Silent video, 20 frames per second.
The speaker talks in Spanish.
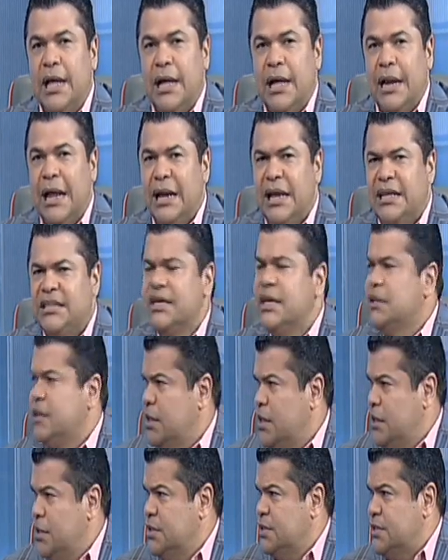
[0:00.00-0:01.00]
La ley
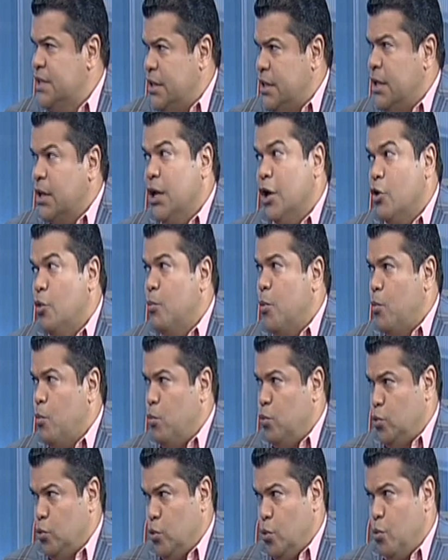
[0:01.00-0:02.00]
6317, que como
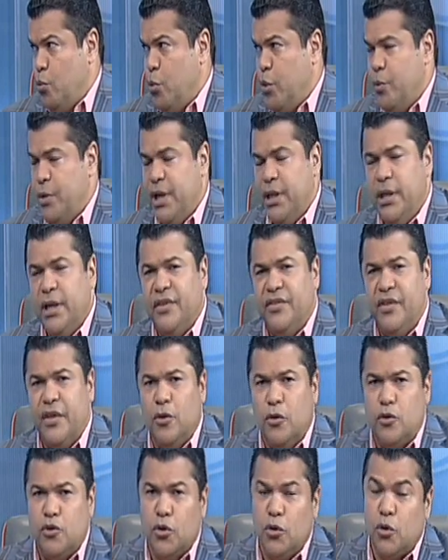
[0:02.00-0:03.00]
tú muy bien dices,
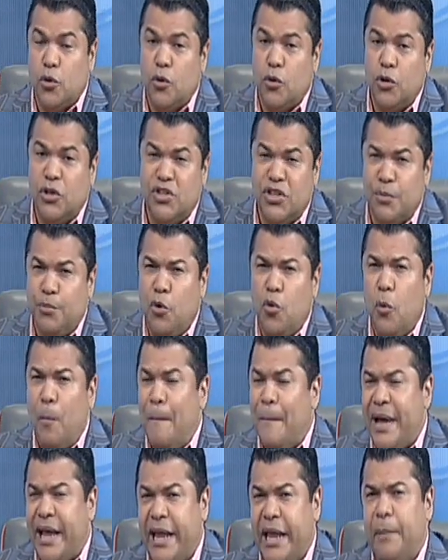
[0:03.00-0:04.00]
nosotros hicimos un
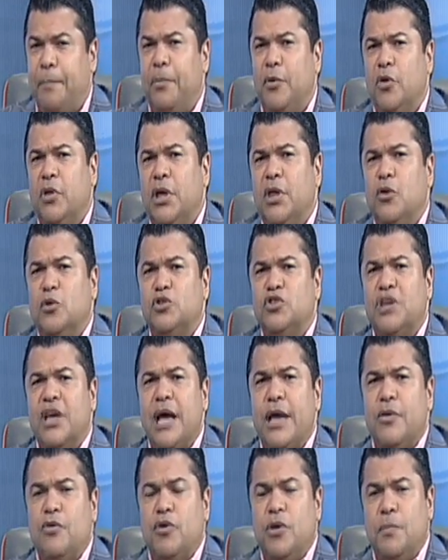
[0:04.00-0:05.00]
periplo de 12
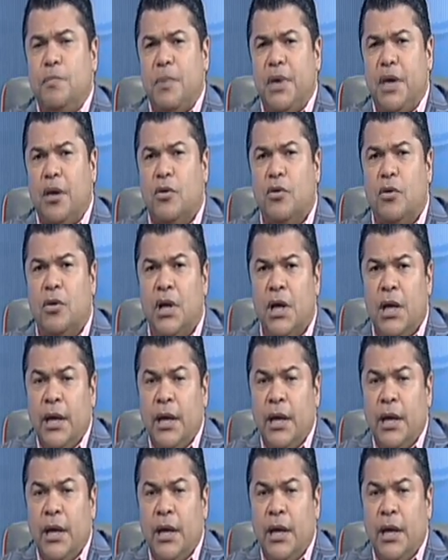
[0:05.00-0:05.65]
años y pico,